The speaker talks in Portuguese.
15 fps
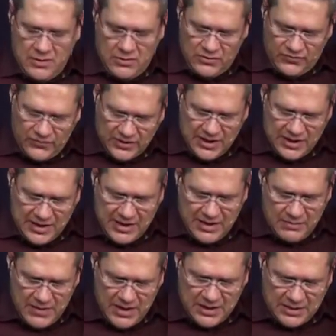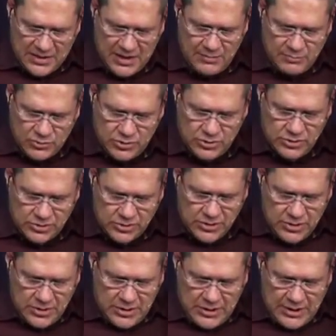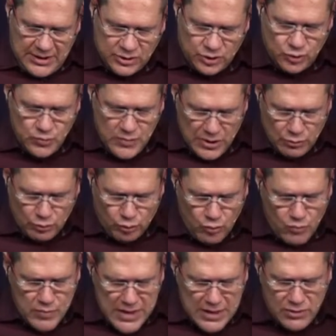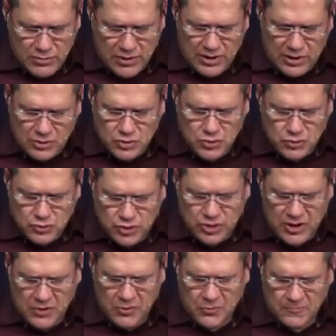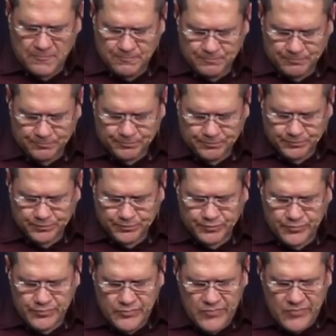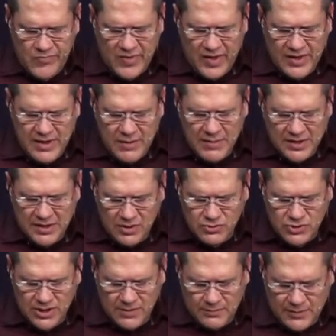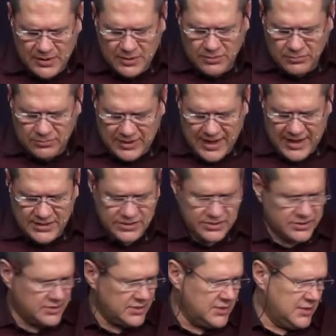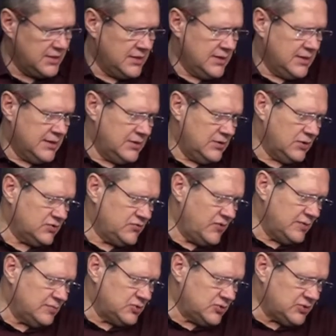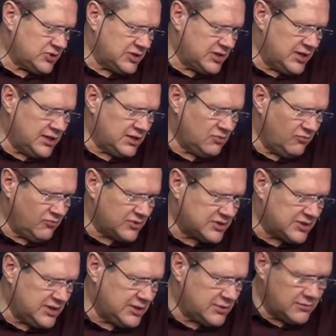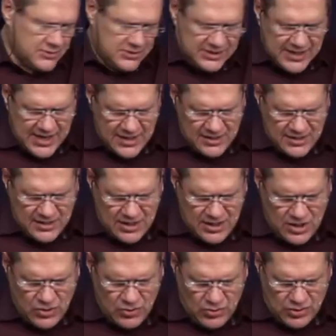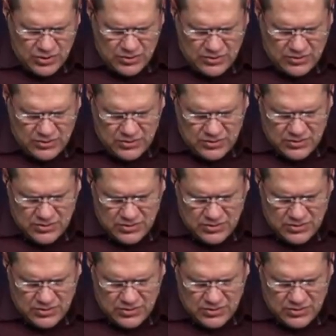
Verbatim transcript: nós verdadeiramente queremos assumir o domínio que Deus nos deu. E em Mateus capítulo 10, nós vemos o seguinte, no versículo 7 e 8.